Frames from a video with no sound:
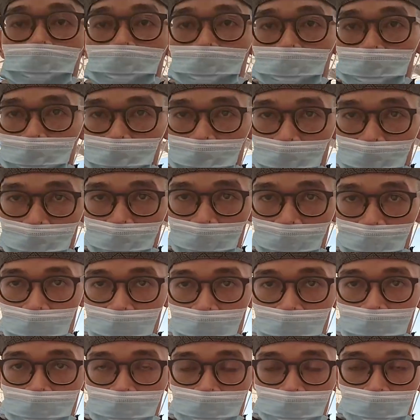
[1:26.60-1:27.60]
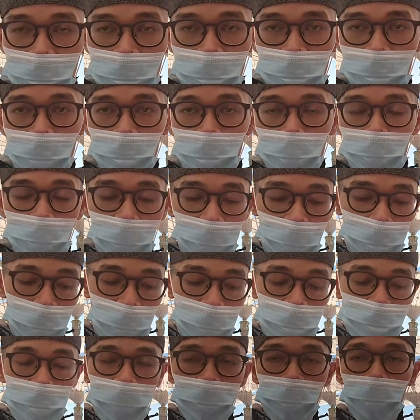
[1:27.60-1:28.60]
saya uh, reporter
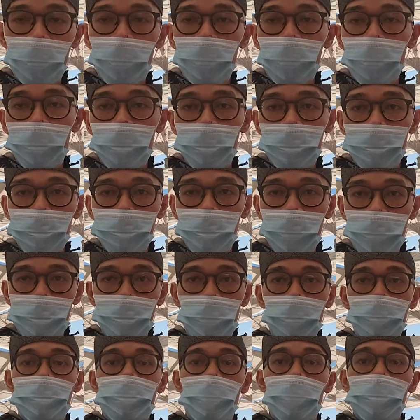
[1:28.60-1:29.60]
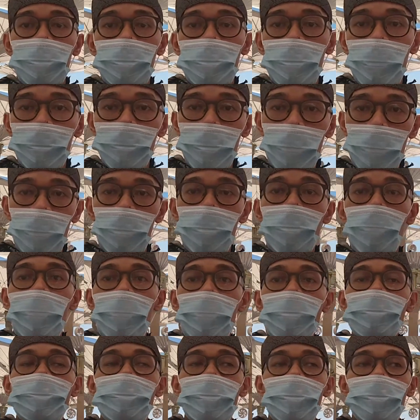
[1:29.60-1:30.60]
Ramarizana akan bercerita tentang
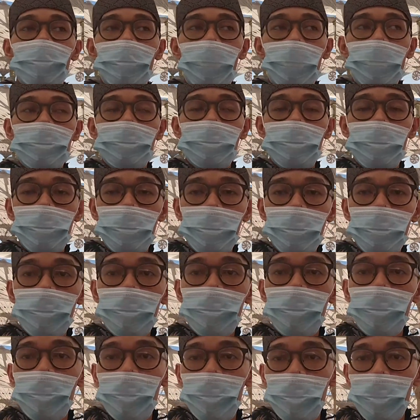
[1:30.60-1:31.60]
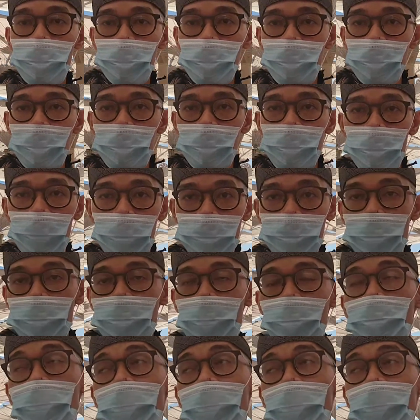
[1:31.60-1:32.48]
bagaimana situasi dan cerita